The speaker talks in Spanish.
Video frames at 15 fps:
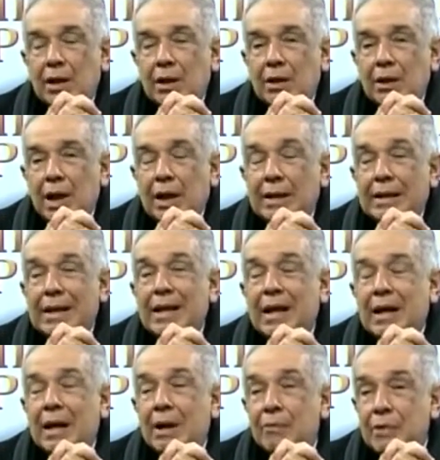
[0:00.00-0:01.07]
hay, que
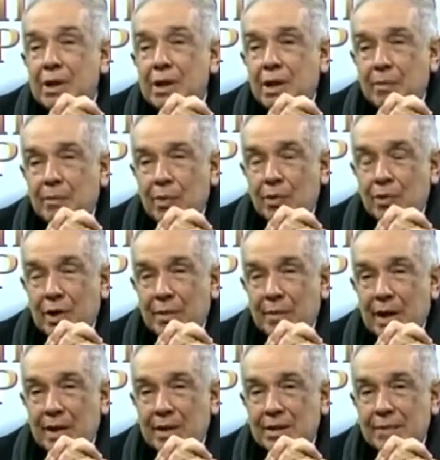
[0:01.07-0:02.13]
dar la vida por los
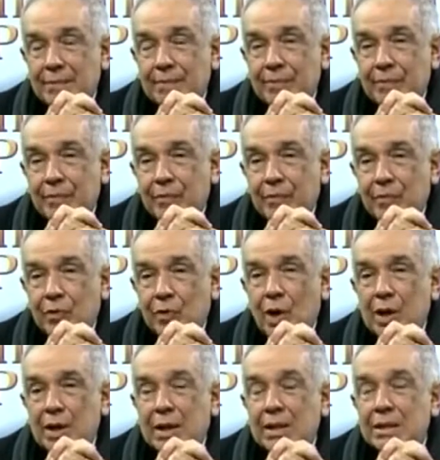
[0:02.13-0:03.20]
demás, no
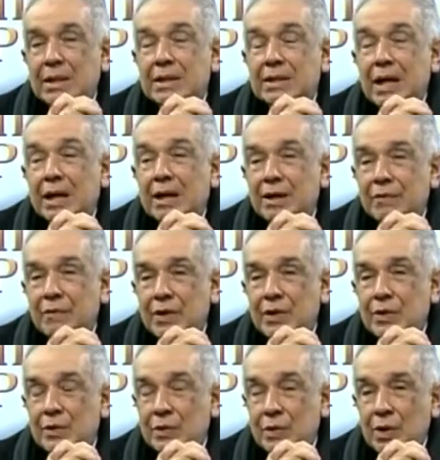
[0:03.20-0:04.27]
hay que hacer
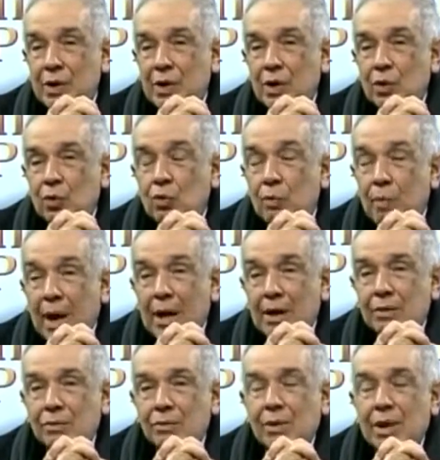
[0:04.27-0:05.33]
sacrificios
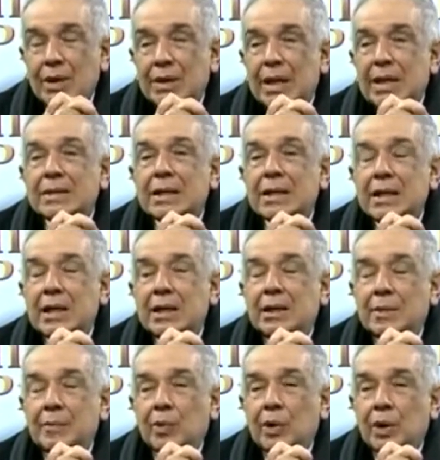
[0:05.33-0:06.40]
humanos, no hay que hacer ese
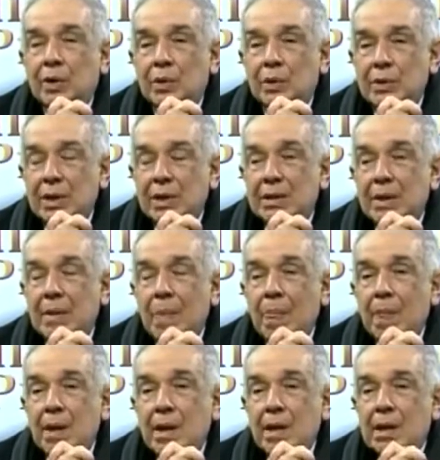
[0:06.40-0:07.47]
tipo de cosas
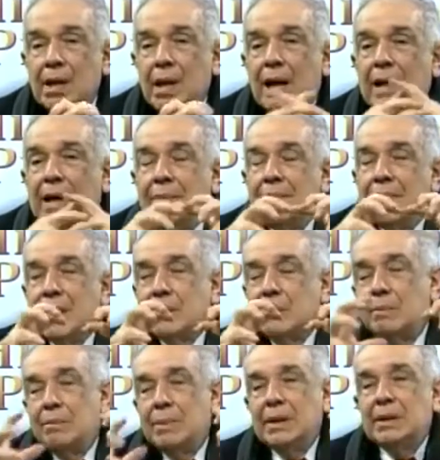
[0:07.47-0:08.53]
y a cambiar
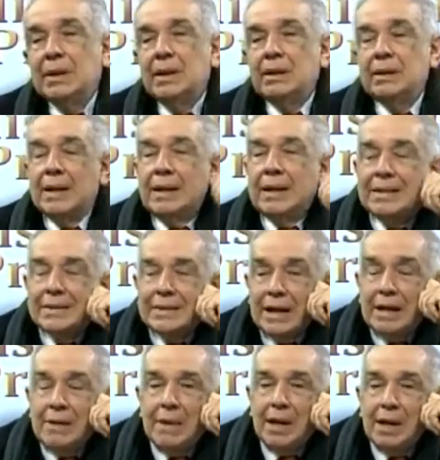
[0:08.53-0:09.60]
completamente el
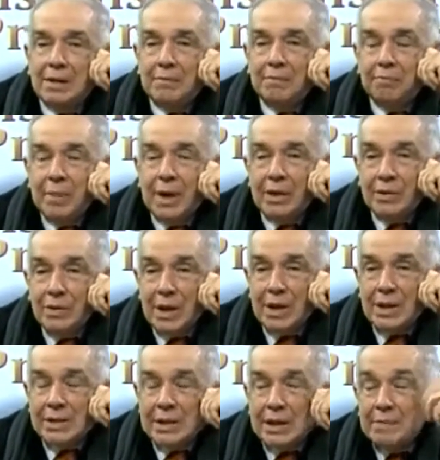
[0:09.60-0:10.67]
esquema del imperio y el
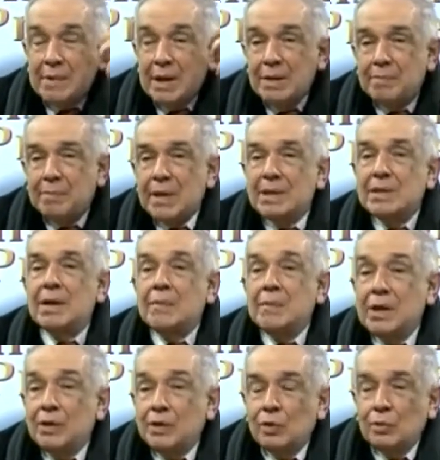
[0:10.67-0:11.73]
esquema del
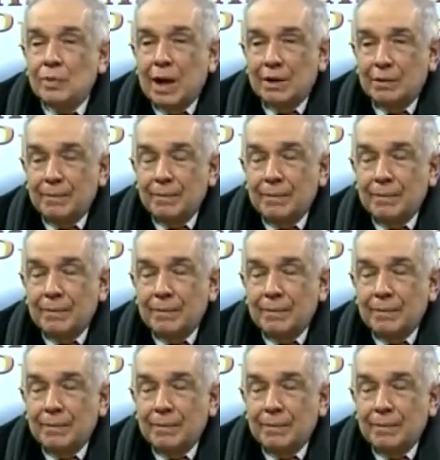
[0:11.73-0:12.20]
pensamiento humano,